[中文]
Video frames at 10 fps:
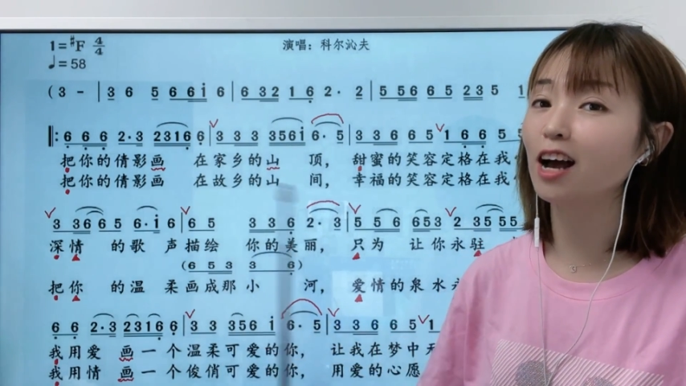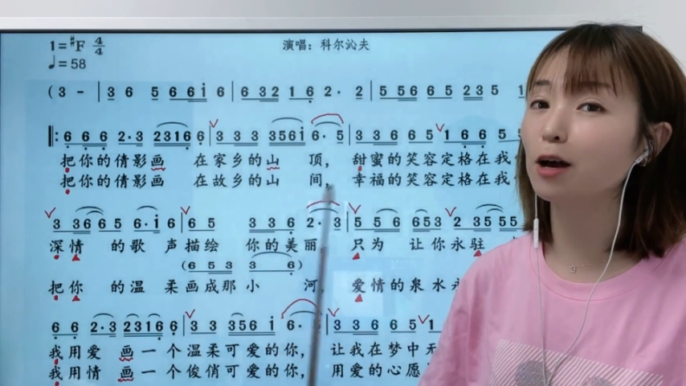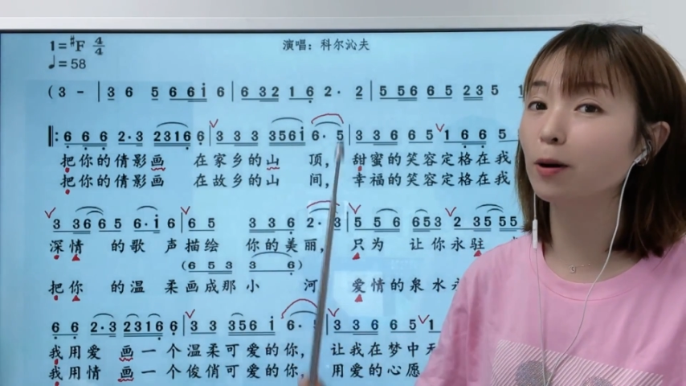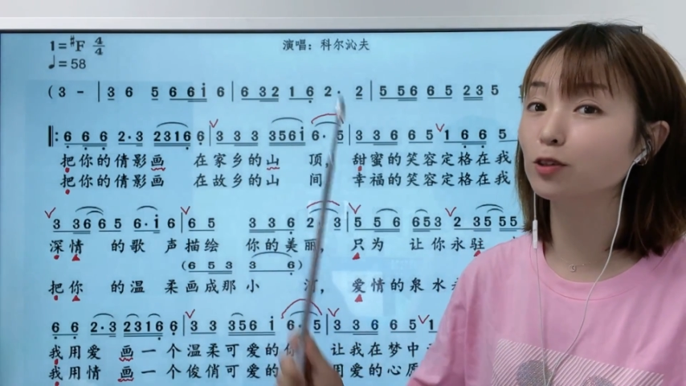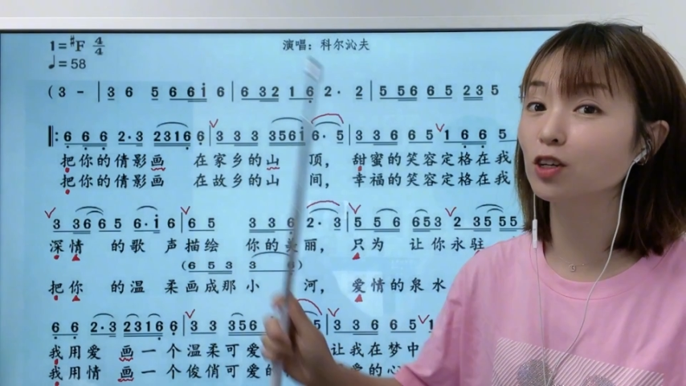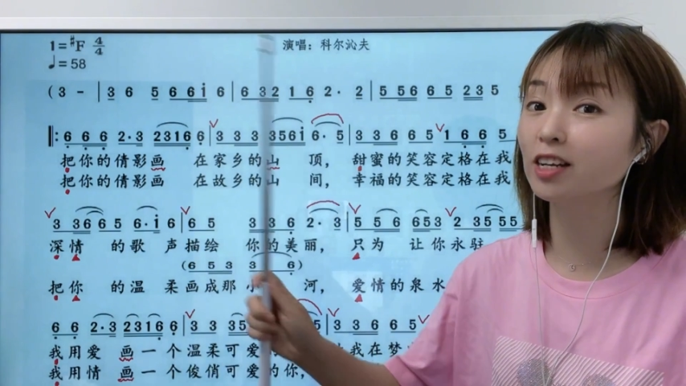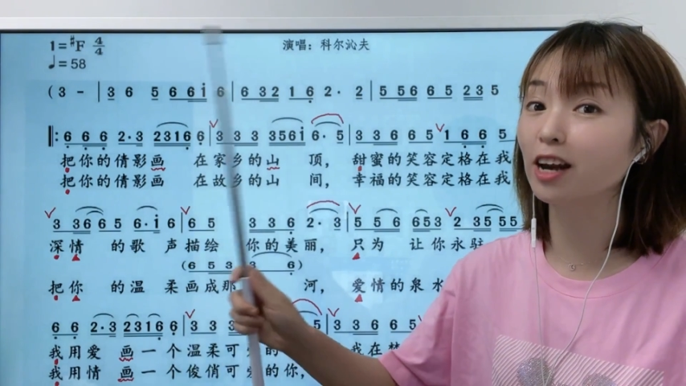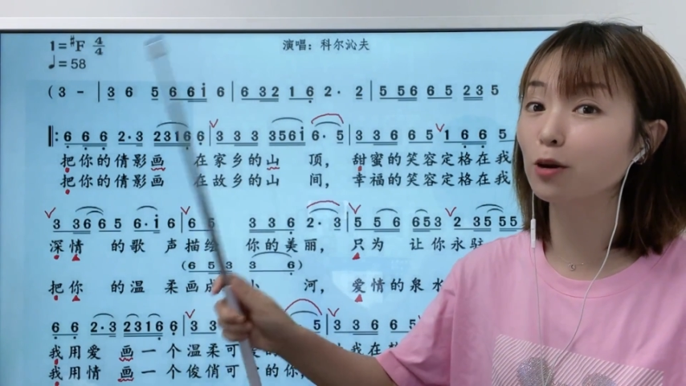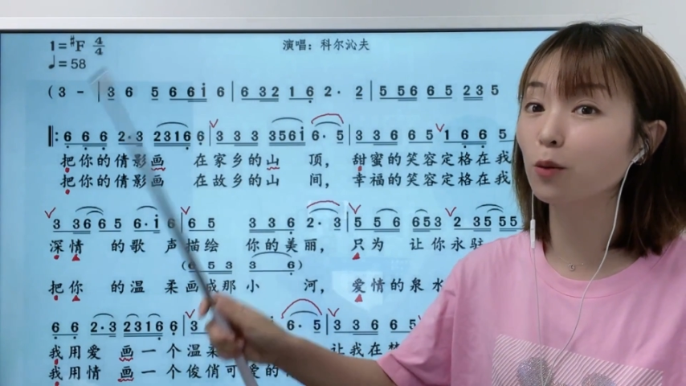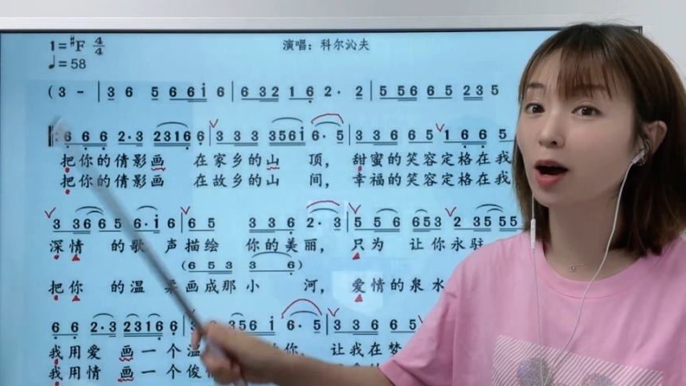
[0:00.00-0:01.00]
哎，保持
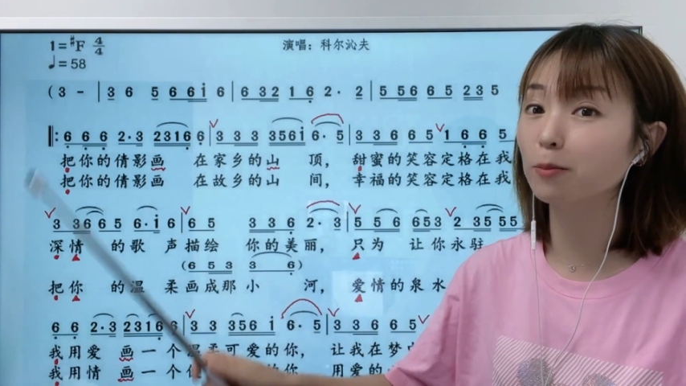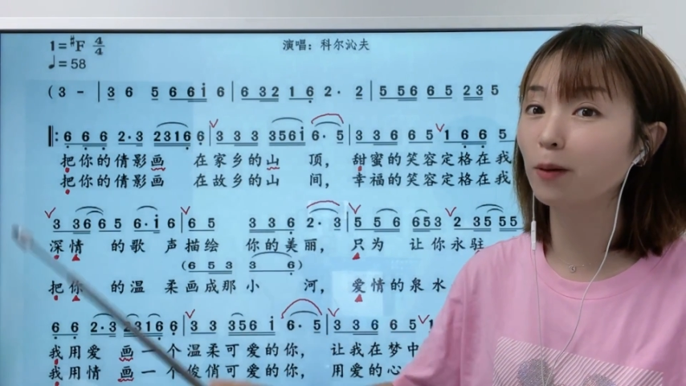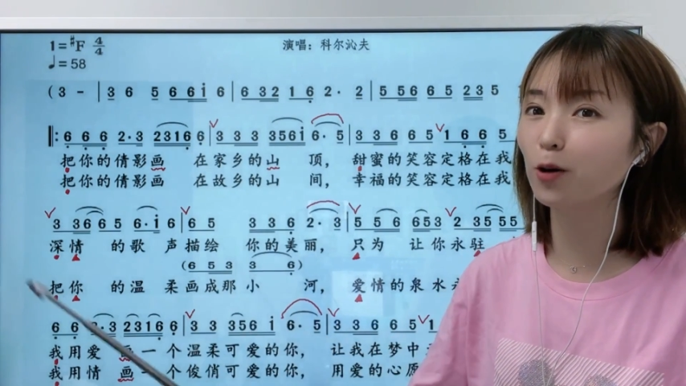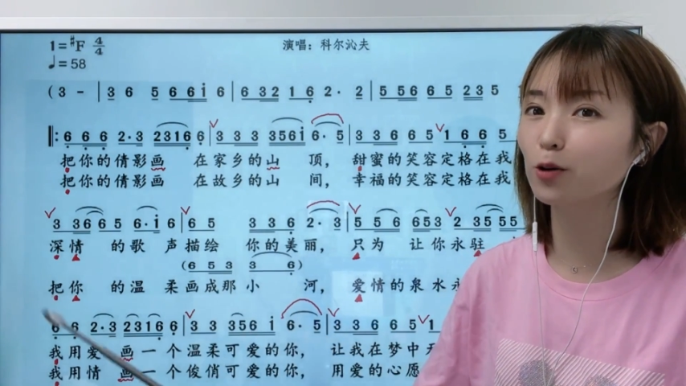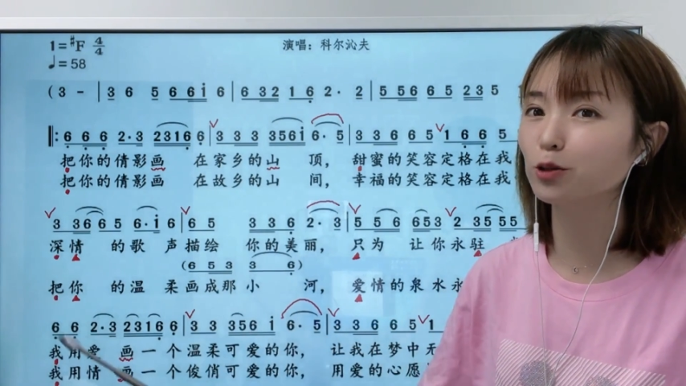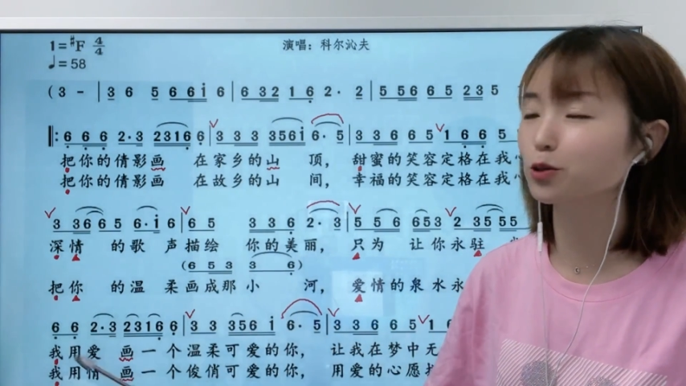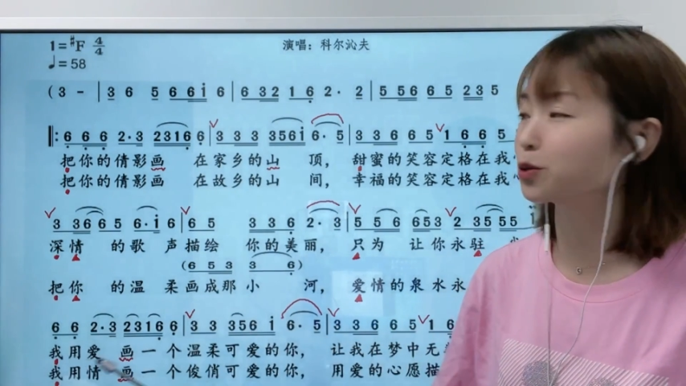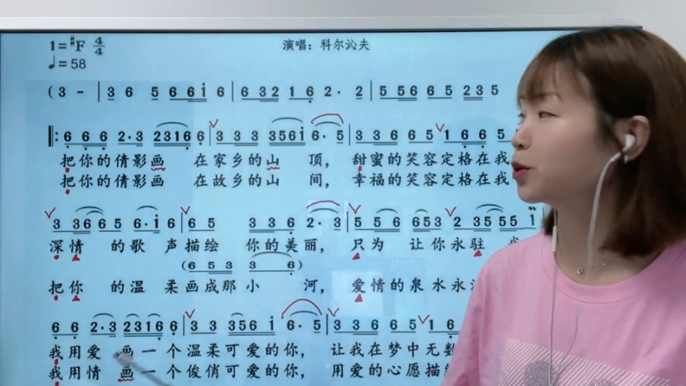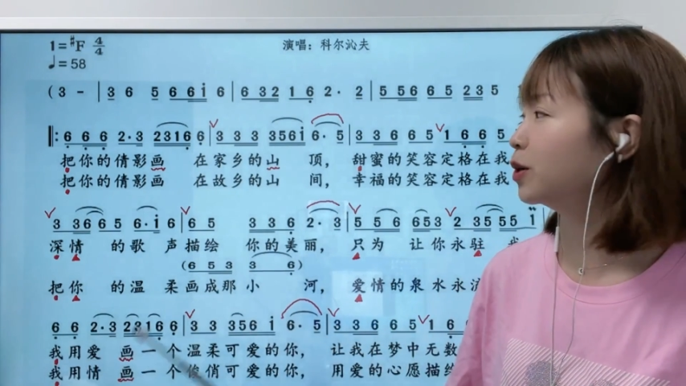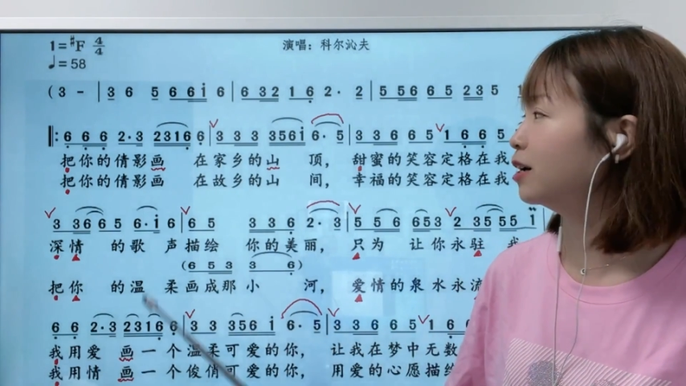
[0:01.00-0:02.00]
连贯，抛过
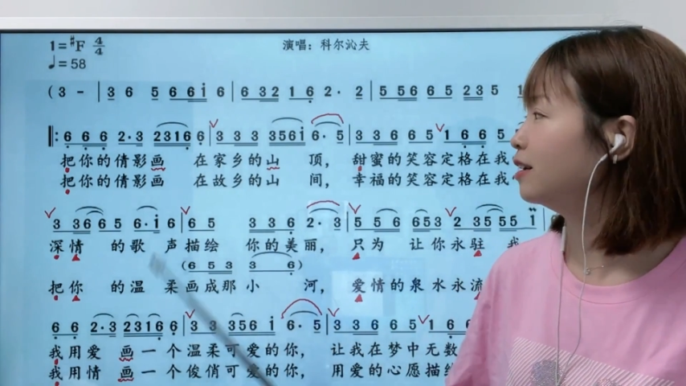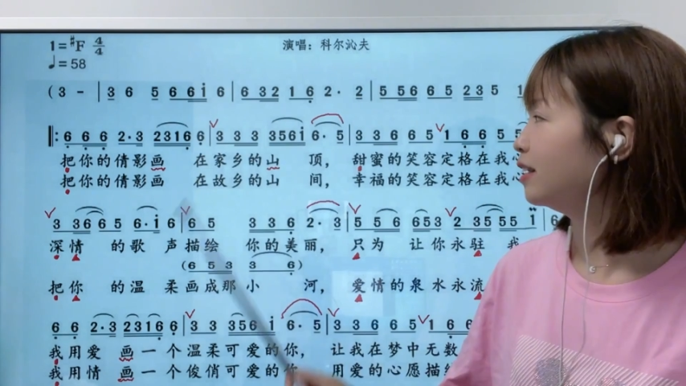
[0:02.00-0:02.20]
去，